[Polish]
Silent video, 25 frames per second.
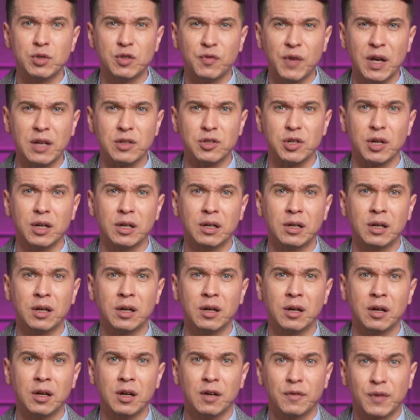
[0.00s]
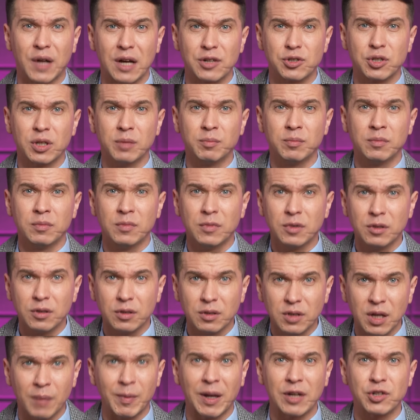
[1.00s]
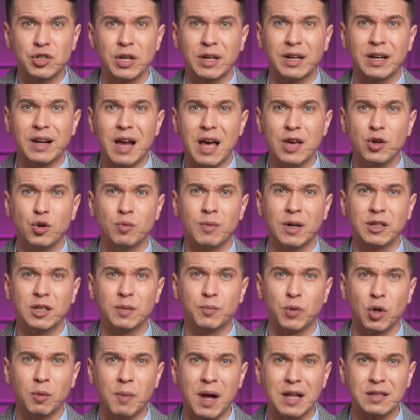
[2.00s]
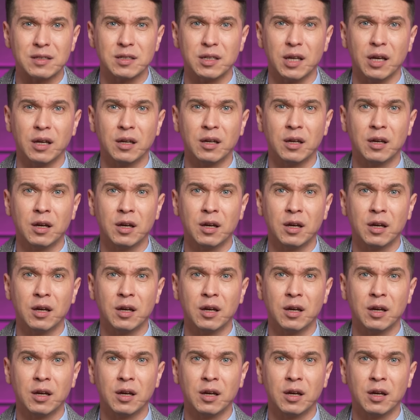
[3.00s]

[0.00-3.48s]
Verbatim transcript: świecie każdym y, niemalże kraju ma dyplomację.